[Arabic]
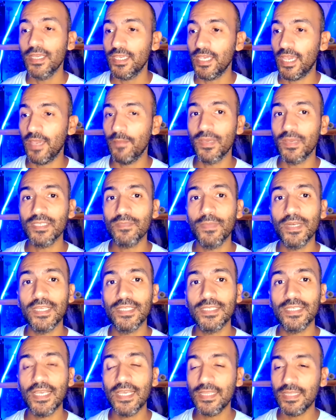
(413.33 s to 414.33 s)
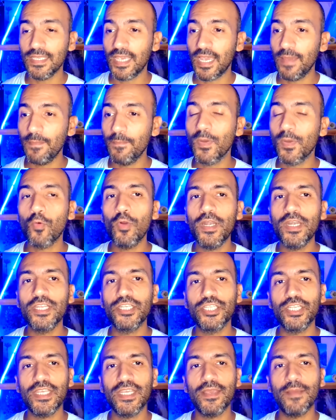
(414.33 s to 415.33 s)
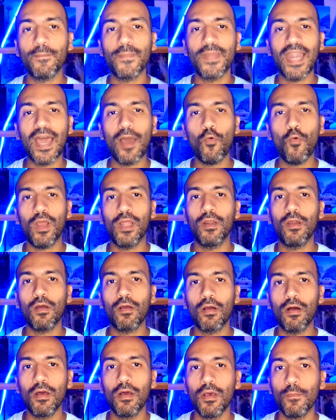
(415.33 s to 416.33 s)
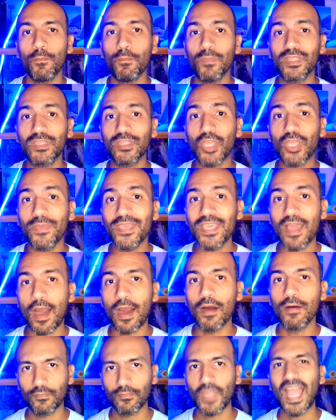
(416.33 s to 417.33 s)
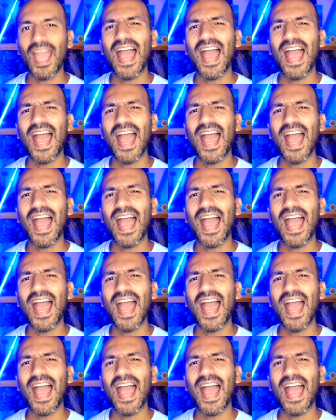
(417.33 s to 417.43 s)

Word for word: يحب جسم الانسان يحب كل شيء له علاقه بالطبيعه